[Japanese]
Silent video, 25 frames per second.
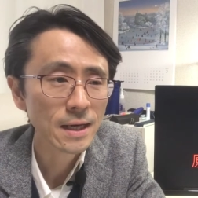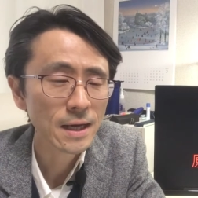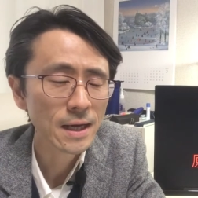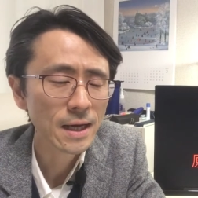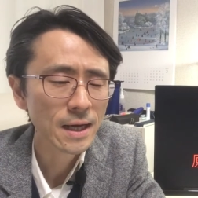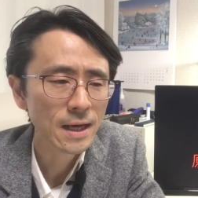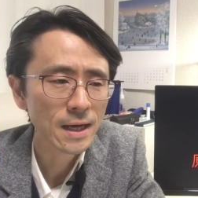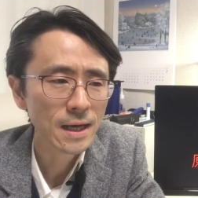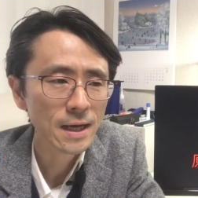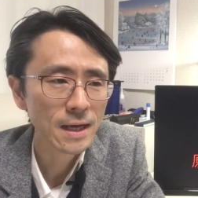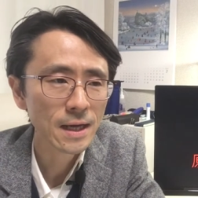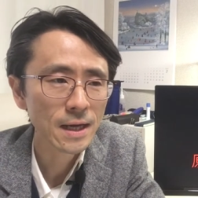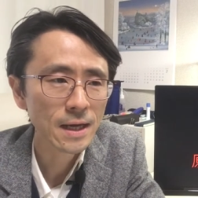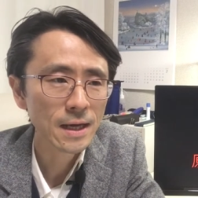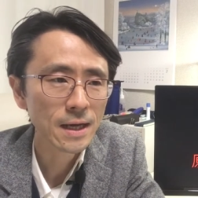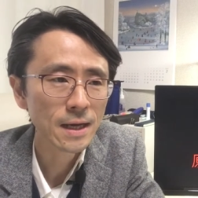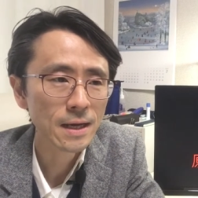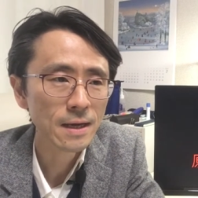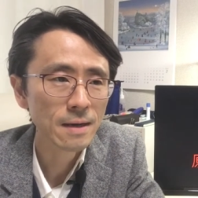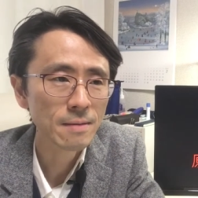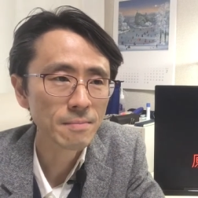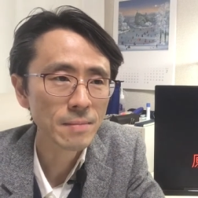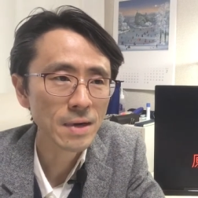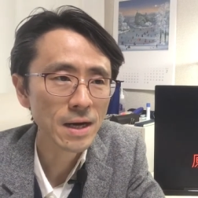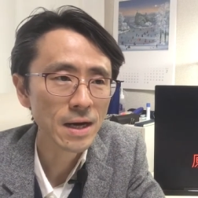
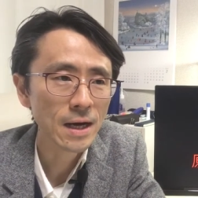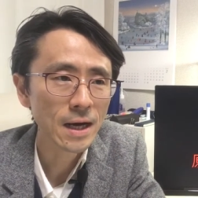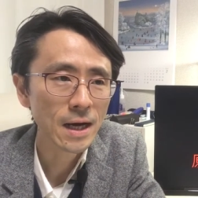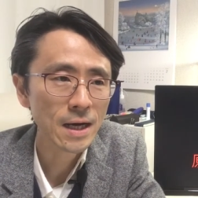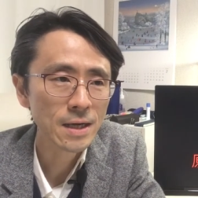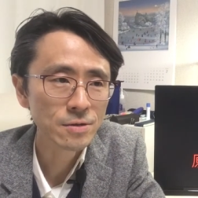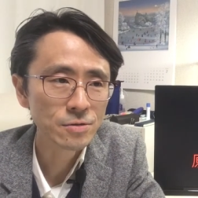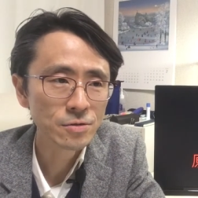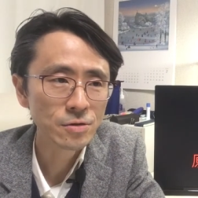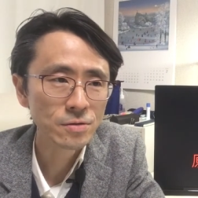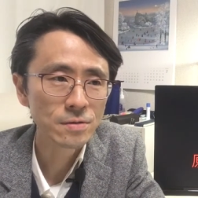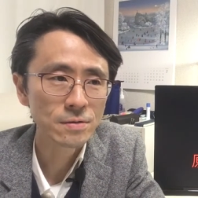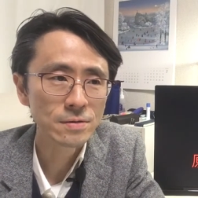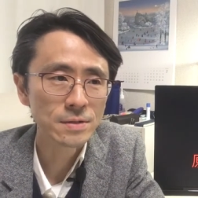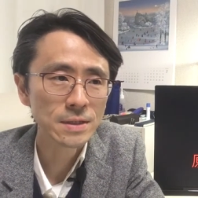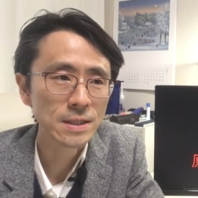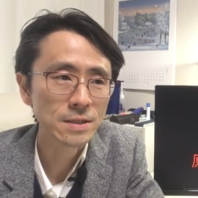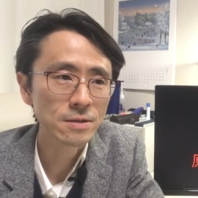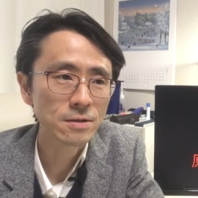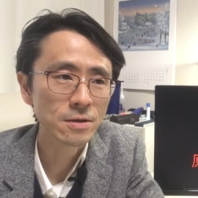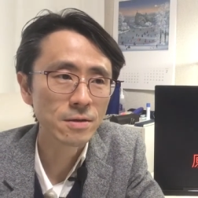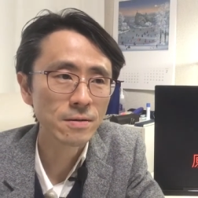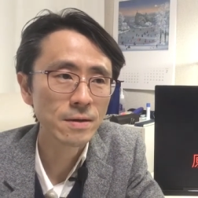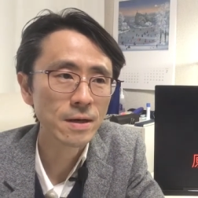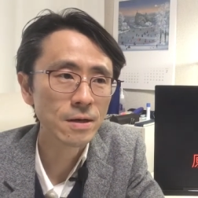えー、まあ、あのちょっと居
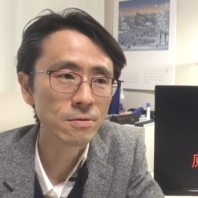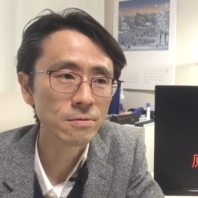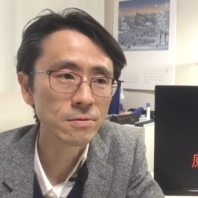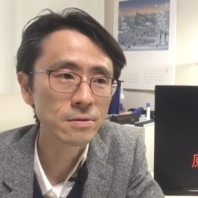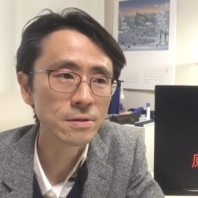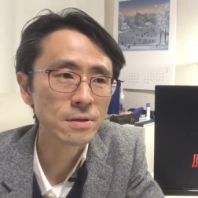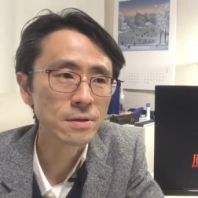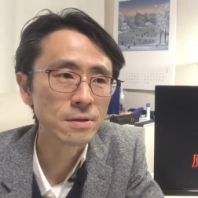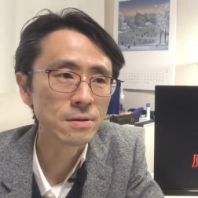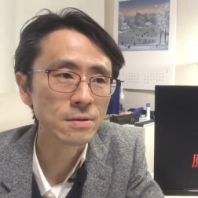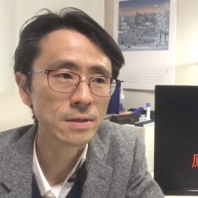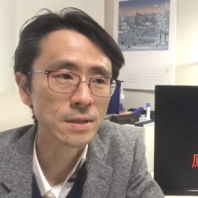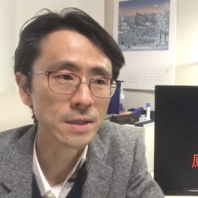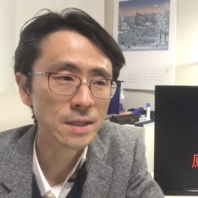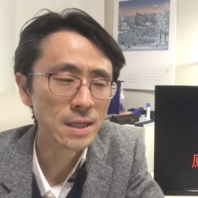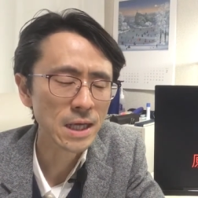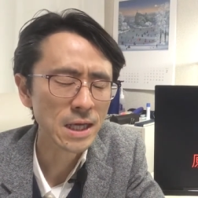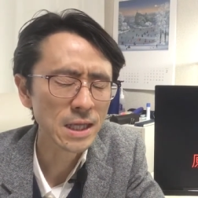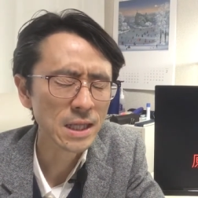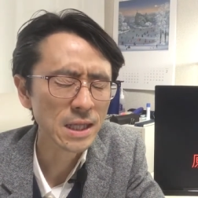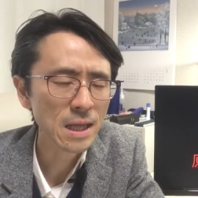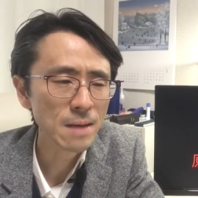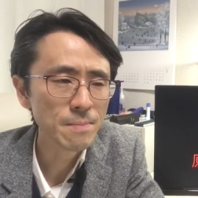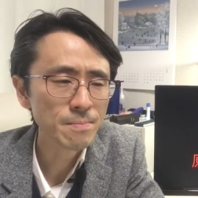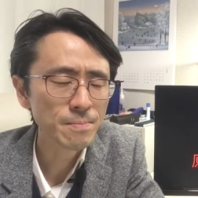抜きは置いといて
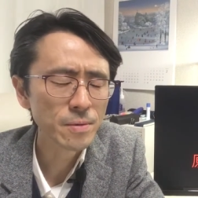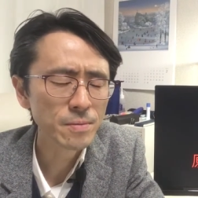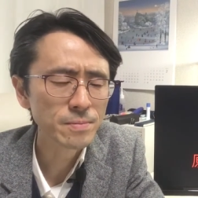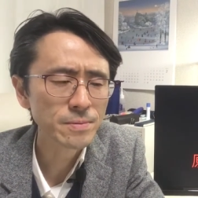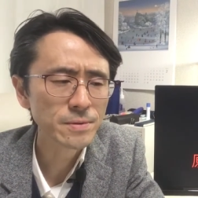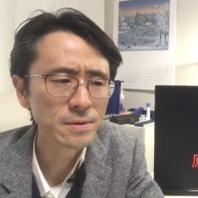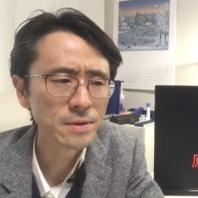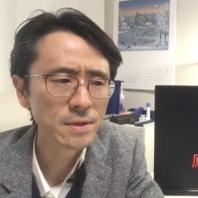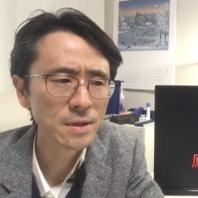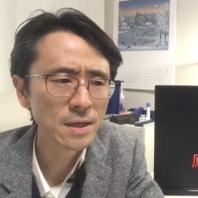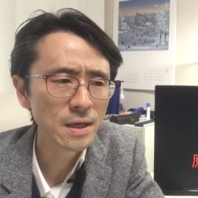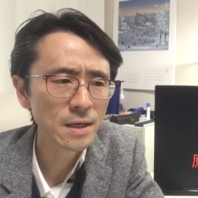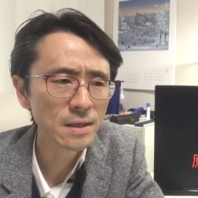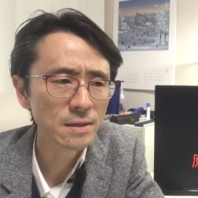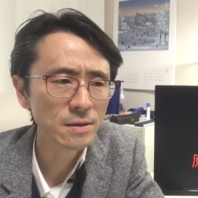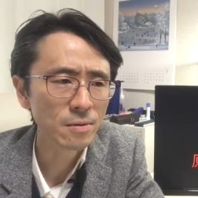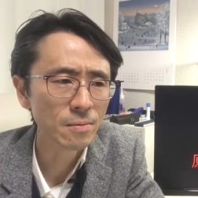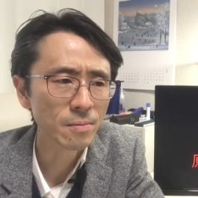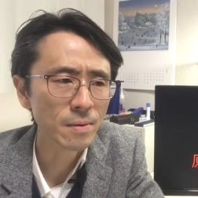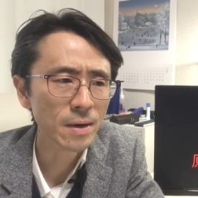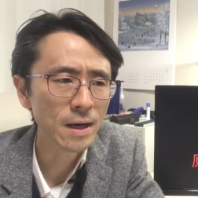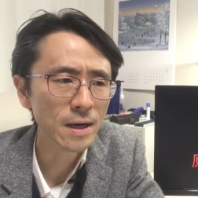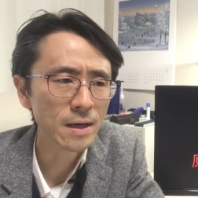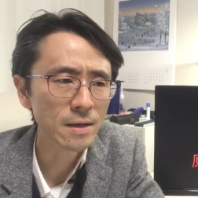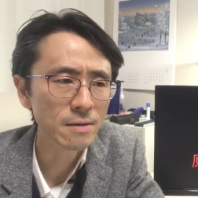店舗物件の
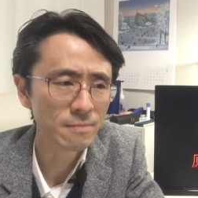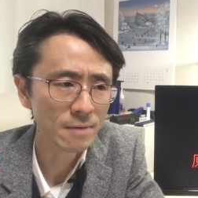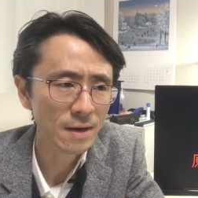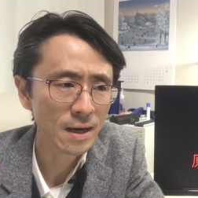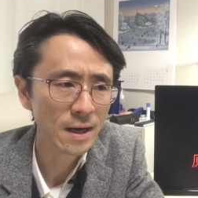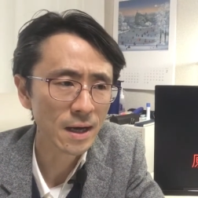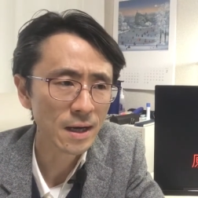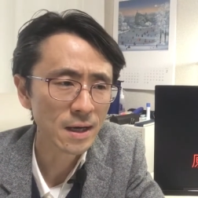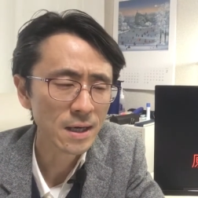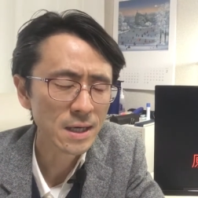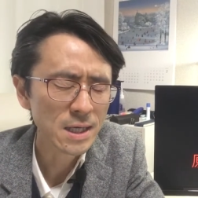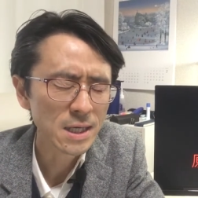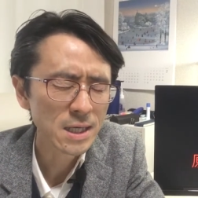場合は